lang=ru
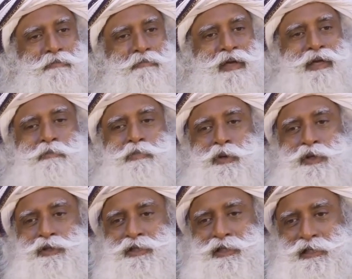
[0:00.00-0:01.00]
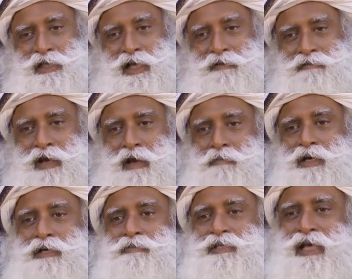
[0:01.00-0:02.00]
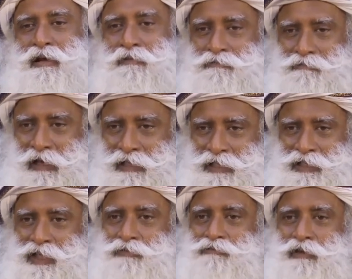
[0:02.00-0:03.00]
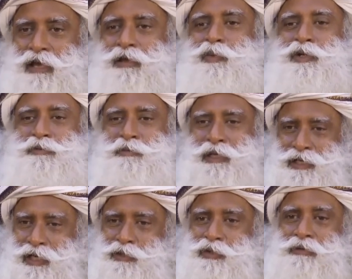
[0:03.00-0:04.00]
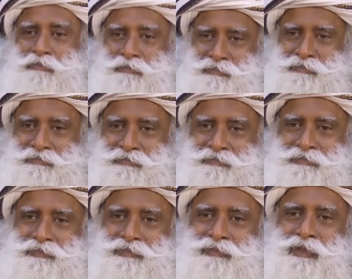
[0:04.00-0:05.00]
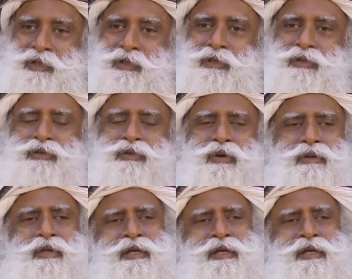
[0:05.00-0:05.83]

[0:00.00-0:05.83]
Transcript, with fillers: во многие моменты своей жизни сам Рама чувствовал, что с ним поступают несправедливо. Так что